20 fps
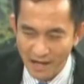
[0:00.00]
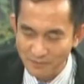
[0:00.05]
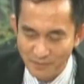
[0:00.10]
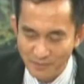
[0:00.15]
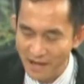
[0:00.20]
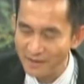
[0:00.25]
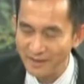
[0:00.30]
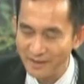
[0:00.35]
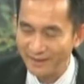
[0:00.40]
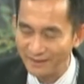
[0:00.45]
่
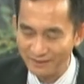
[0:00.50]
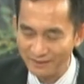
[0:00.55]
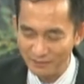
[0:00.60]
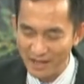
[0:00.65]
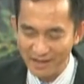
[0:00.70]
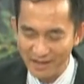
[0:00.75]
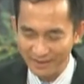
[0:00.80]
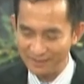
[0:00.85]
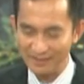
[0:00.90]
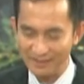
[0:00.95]
ฮะไม่
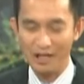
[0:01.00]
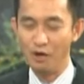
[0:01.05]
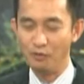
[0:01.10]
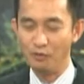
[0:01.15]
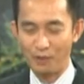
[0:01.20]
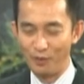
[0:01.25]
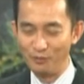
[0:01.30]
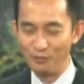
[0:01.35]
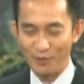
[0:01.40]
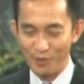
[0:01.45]
ฮะผ
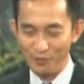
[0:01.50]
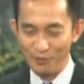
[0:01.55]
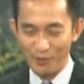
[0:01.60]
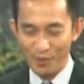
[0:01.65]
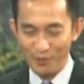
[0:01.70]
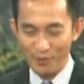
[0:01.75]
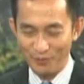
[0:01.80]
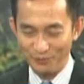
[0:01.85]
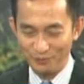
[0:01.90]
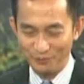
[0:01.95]
มผมผม
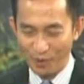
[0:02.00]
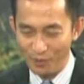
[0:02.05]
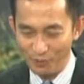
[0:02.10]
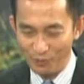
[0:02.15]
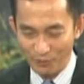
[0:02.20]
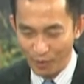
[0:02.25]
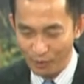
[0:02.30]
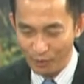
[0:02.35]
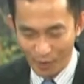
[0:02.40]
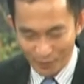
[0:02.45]
ผ
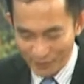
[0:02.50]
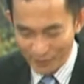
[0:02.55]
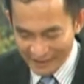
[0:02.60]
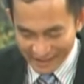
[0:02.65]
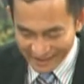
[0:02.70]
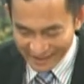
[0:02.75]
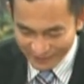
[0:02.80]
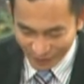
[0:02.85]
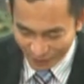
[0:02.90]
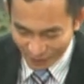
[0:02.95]
มผมไม่ได้
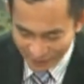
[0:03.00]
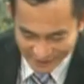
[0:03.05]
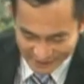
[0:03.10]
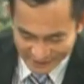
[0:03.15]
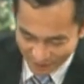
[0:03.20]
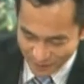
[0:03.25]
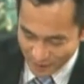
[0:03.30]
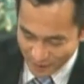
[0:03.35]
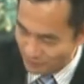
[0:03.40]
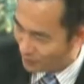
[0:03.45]
ผมไม่สา
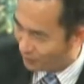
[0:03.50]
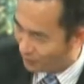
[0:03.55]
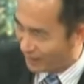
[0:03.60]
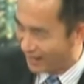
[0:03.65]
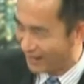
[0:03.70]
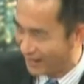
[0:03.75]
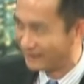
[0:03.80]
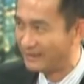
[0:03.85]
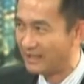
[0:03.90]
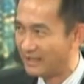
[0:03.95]
มารถผูกขาด
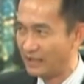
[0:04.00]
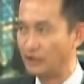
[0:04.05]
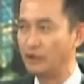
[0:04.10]
ได้